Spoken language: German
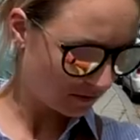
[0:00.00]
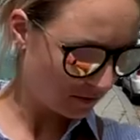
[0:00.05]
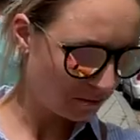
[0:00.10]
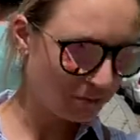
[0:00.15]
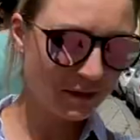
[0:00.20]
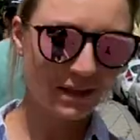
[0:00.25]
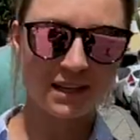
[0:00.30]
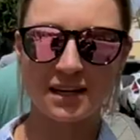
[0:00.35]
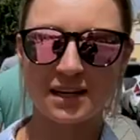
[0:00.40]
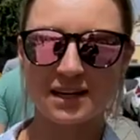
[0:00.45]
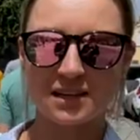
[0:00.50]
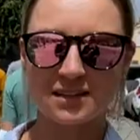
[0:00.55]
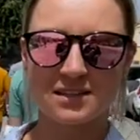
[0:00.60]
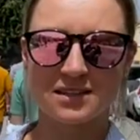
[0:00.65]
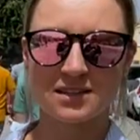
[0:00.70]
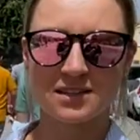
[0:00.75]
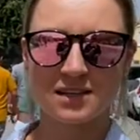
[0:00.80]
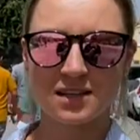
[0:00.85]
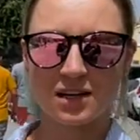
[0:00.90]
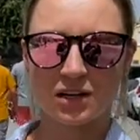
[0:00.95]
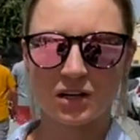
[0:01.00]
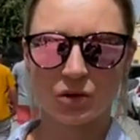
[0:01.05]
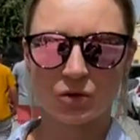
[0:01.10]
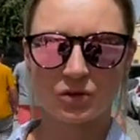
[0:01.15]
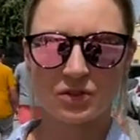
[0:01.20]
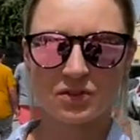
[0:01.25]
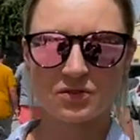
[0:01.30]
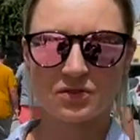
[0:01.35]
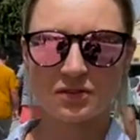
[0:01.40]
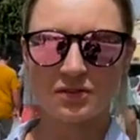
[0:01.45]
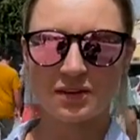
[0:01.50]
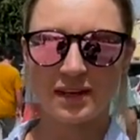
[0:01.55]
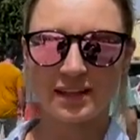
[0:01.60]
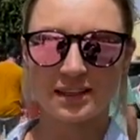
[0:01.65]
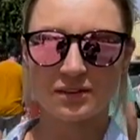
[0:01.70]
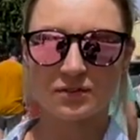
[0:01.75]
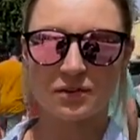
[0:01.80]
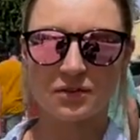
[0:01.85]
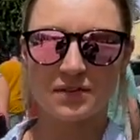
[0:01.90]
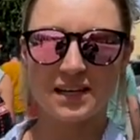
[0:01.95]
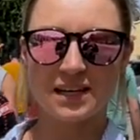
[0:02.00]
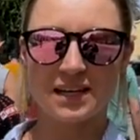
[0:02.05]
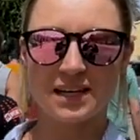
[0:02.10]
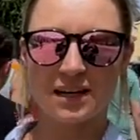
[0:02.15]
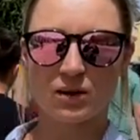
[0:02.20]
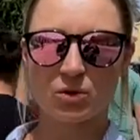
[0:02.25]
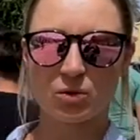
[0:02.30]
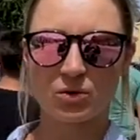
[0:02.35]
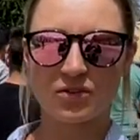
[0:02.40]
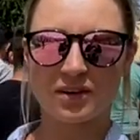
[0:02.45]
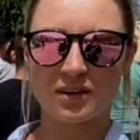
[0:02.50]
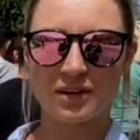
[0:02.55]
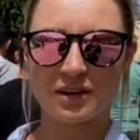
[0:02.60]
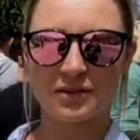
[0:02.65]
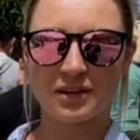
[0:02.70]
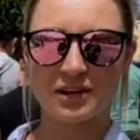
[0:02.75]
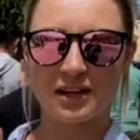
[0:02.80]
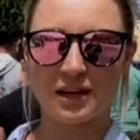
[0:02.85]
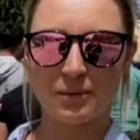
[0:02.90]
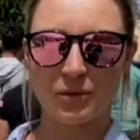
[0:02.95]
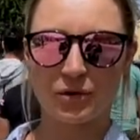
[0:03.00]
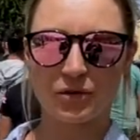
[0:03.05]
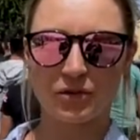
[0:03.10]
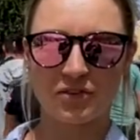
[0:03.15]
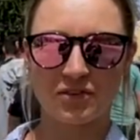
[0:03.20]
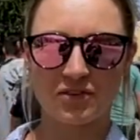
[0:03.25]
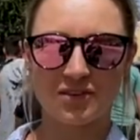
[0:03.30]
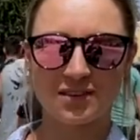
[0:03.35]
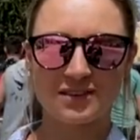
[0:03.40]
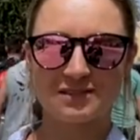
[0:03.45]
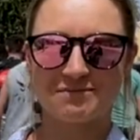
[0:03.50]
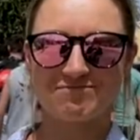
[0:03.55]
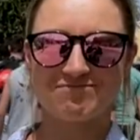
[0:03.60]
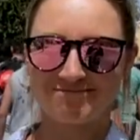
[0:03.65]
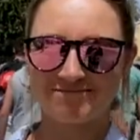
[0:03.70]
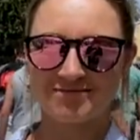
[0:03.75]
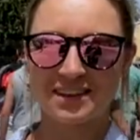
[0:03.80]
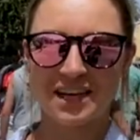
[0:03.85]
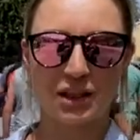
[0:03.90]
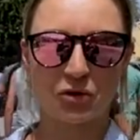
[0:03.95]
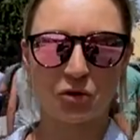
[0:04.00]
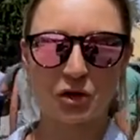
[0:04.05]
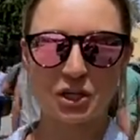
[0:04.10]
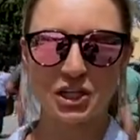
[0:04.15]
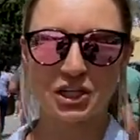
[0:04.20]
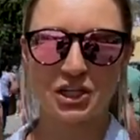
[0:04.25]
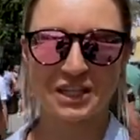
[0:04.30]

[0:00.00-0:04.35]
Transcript: mittags und es wird vielleicht etwas weniger los sein, aber da haben wir uns getäuscht.